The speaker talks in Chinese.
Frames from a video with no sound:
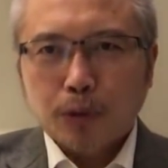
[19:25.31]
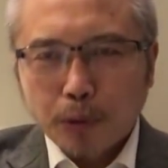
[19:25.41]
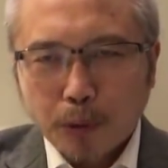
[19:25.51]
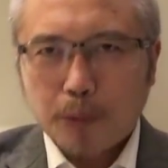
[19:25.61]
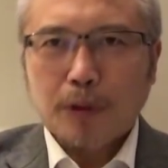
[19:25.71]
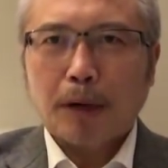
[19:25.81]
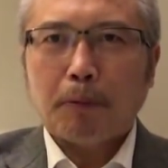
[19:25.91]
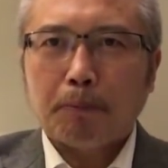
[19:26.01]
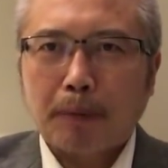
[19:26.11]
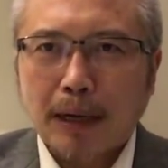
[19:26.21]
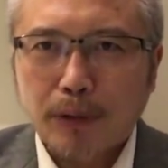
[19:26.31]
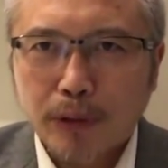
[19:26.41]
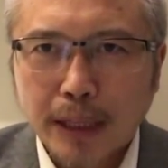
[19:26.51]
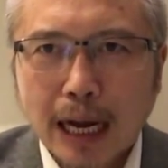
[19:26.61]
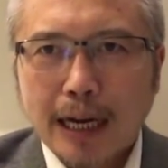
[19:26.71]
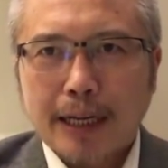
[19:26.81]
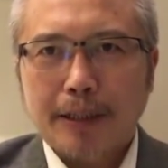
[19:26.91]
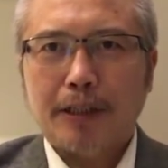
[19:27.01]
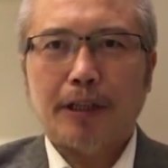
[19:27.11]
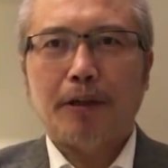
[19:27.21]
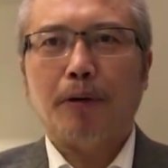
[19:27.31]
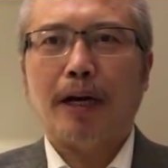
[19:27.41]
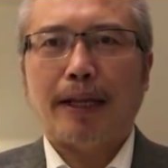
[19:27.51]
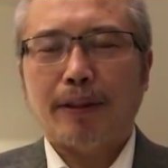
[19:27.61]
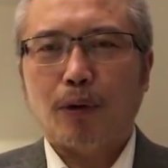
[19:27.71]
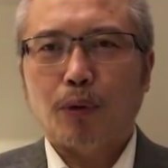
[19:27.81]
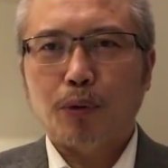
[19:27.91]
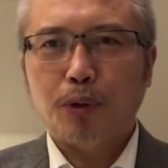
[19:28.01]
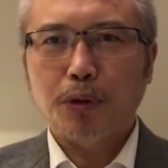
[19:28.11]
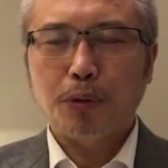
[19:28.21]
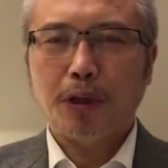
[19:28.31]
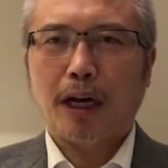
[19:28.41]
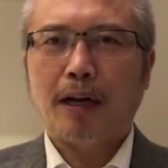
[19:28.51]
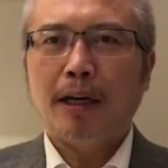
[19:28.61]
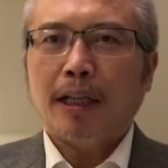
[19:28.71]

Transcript: 中共他们把大量的人口赶到农村去了，